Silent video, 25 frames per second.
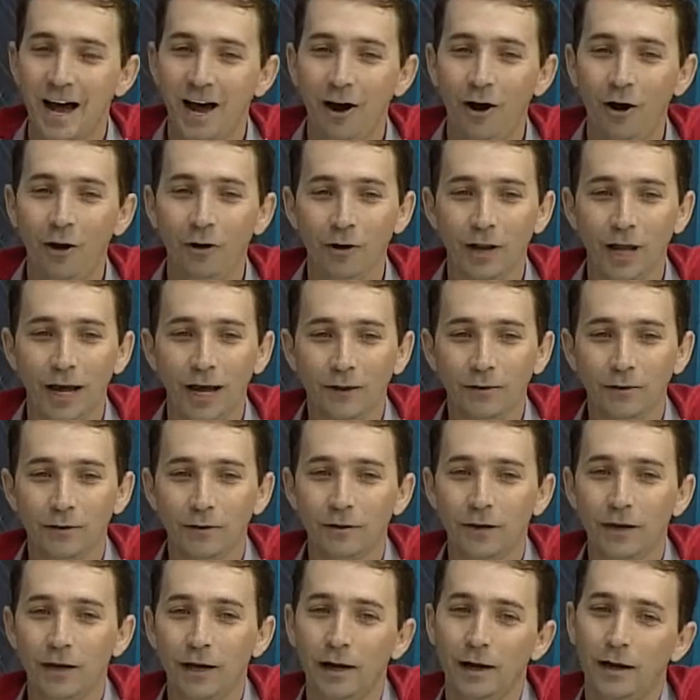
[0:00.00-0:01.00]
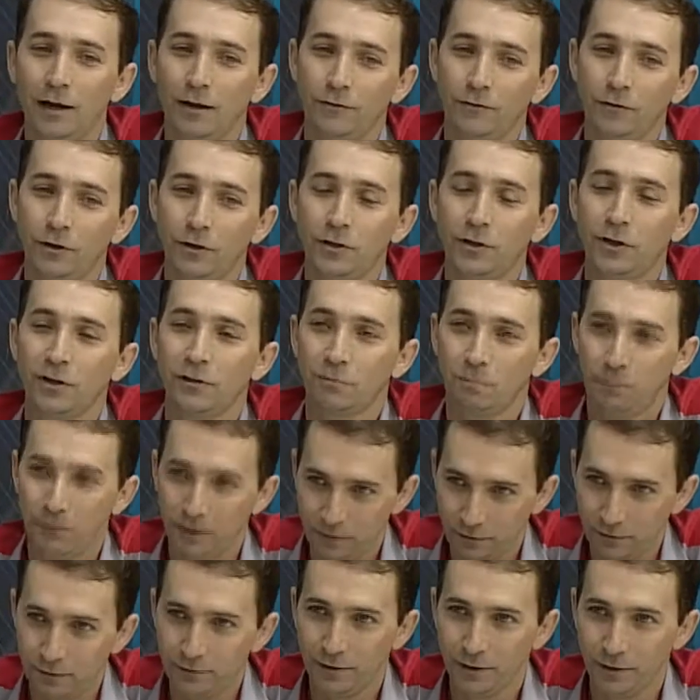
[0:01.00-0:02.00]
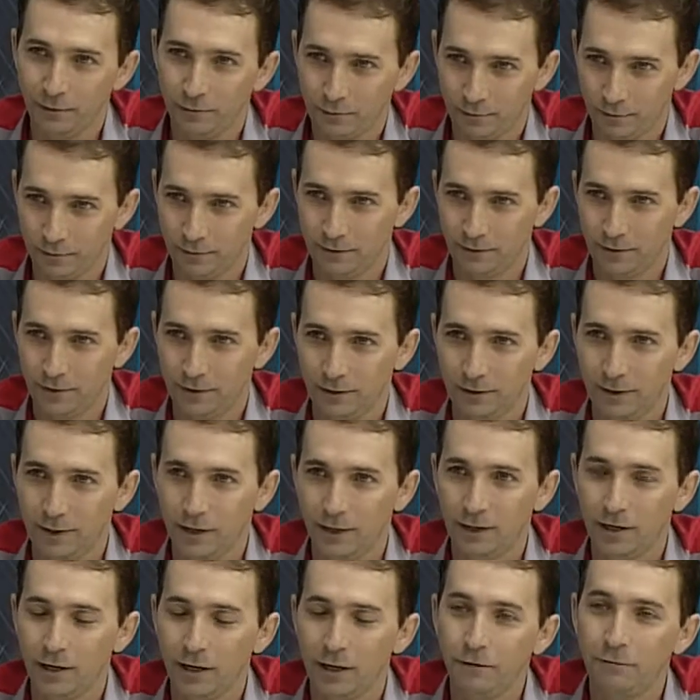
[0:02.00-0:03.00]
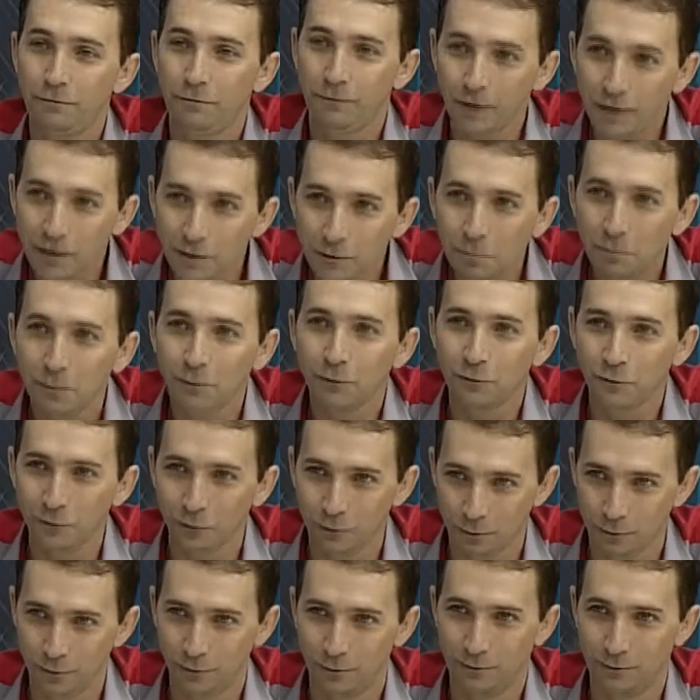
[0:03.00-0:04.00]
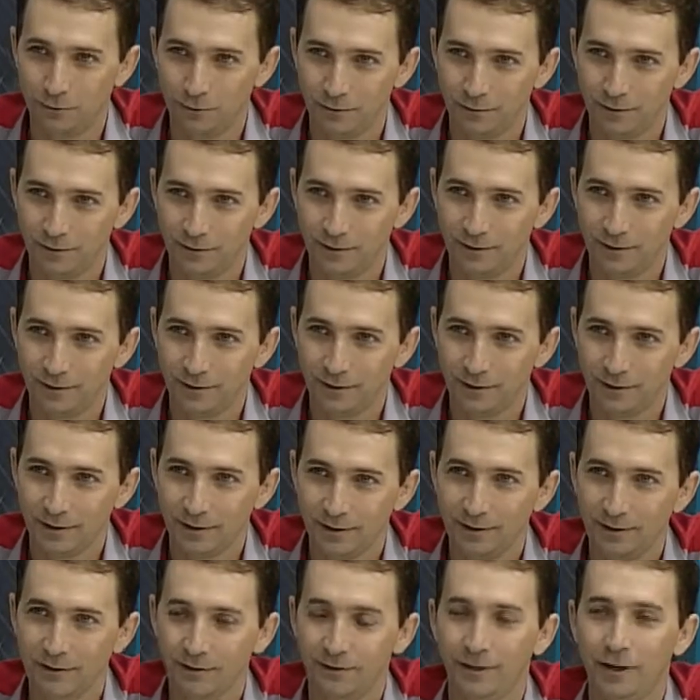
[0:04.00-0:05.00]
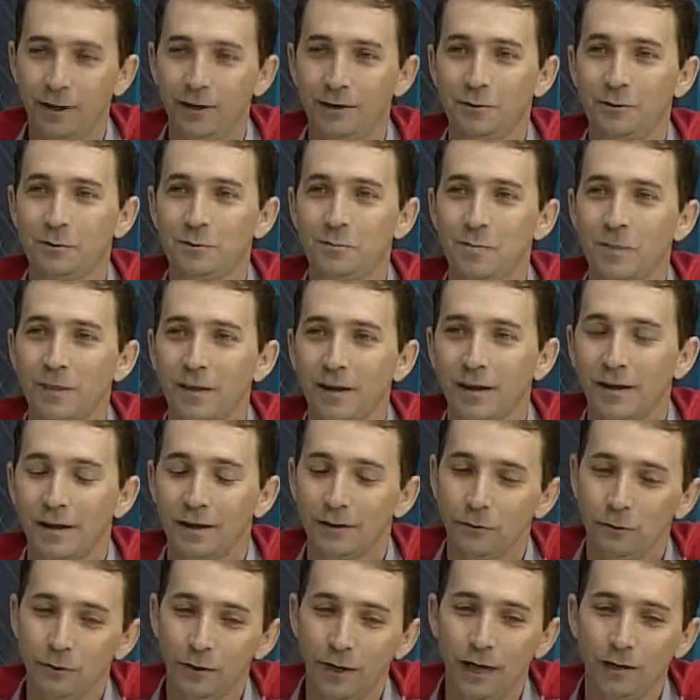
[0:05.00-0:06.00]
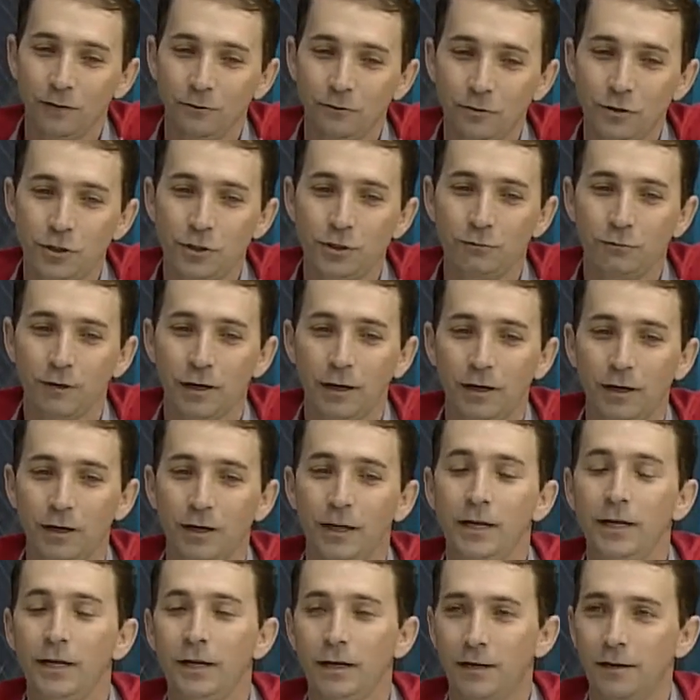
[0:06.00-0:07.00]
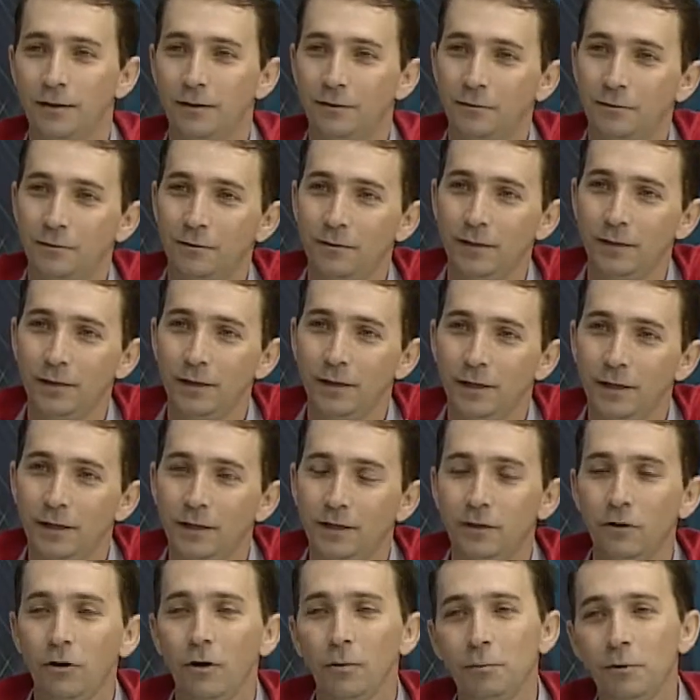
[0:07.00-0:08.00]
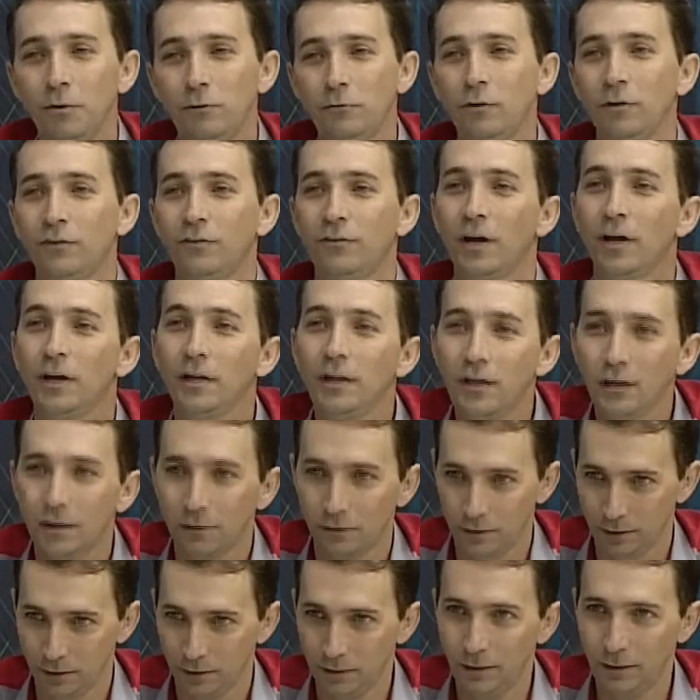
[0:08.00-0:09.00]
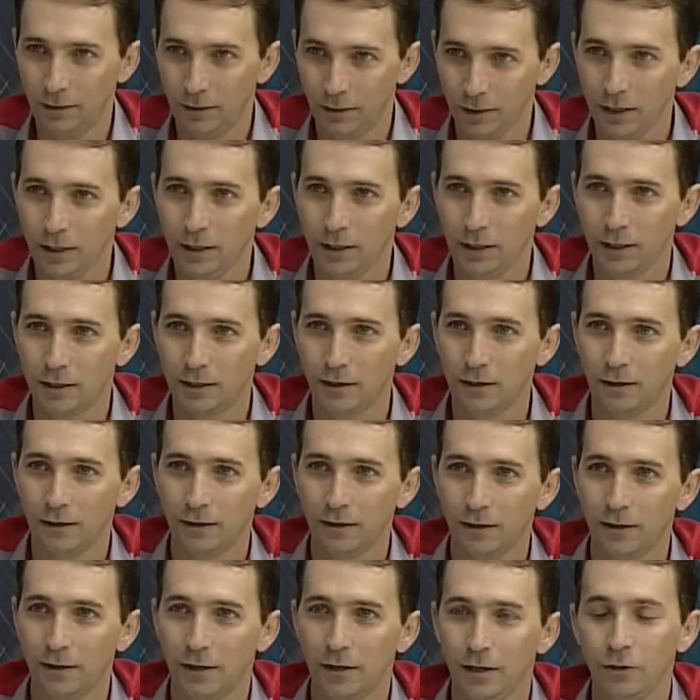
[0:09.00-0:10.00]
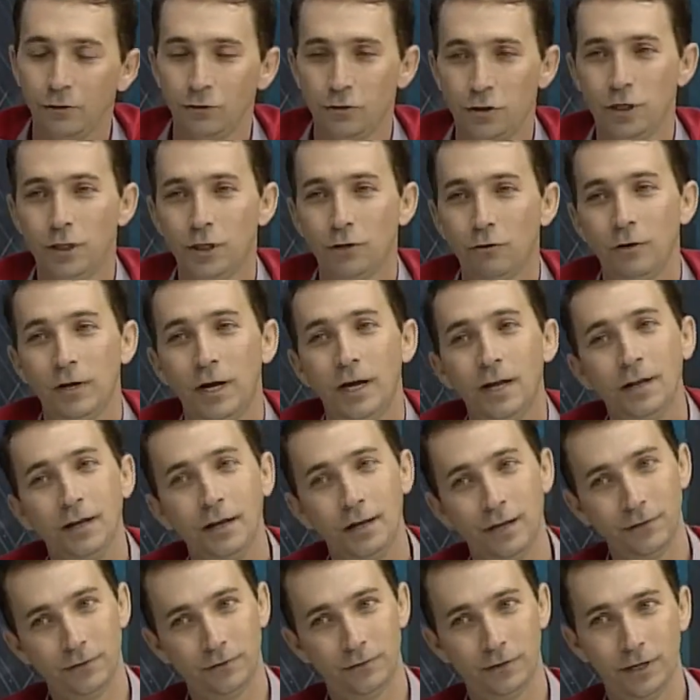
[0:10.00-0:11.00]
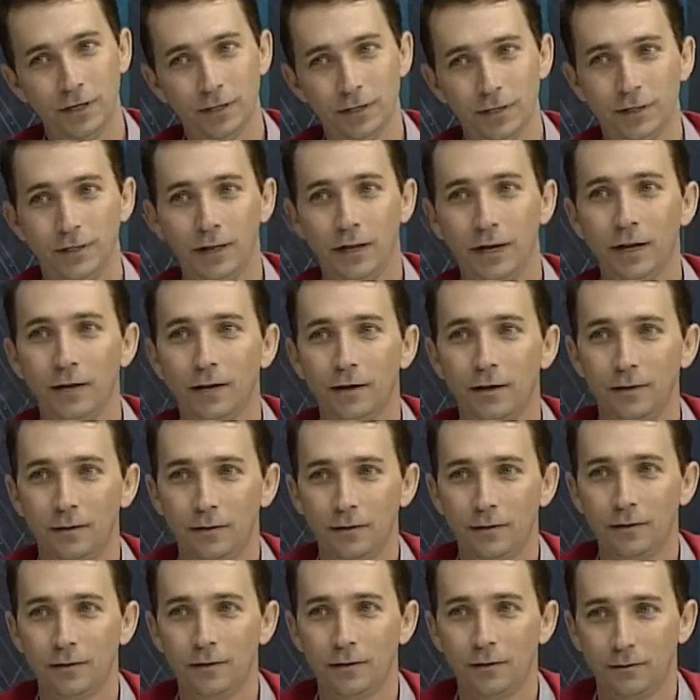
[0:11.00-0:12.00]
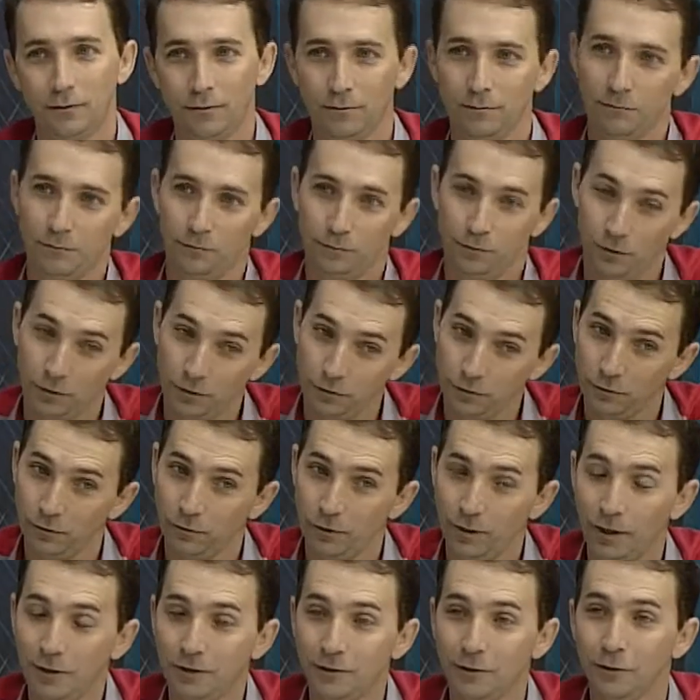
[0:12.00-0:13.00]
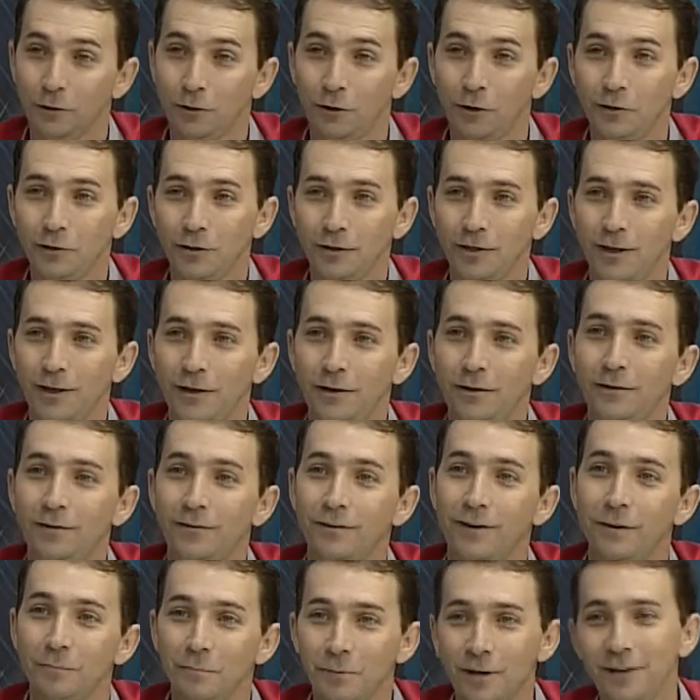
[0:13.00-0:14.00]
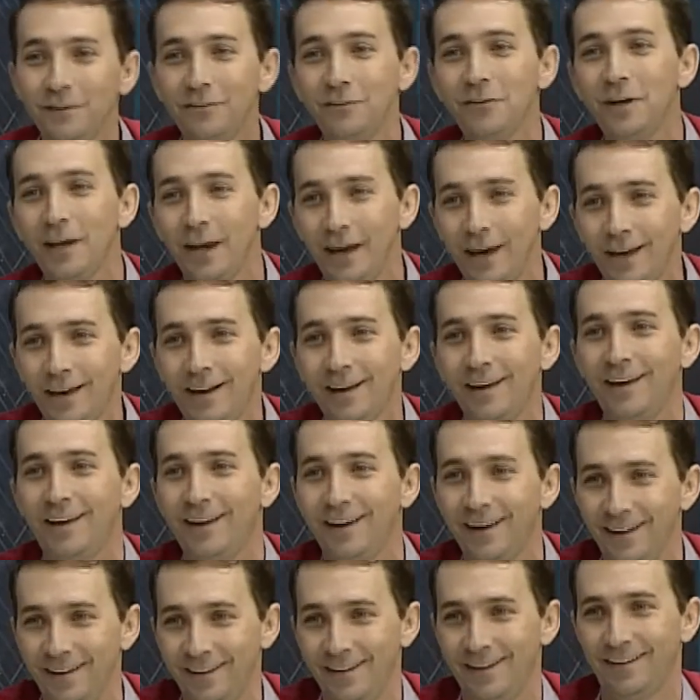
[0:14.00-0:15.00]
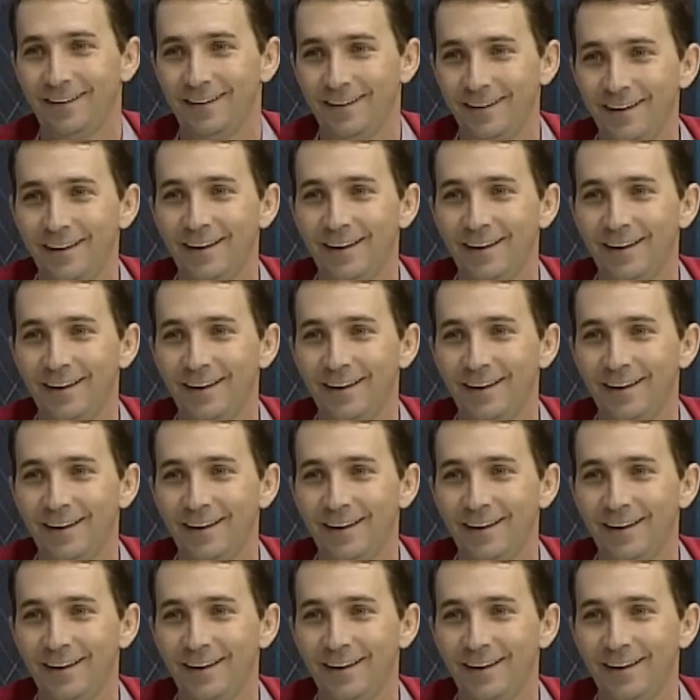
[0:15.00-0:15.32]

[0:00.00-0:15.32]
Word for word: Ao lado das óticas Precisão, né, que era em frente ao pronto-socorro, certo? Do lado tinha uma clínica. Então a pessoa saía do, da clínica, eu tinha que olhar na receita dela, só de olhar de longe, né? E saber se era ela.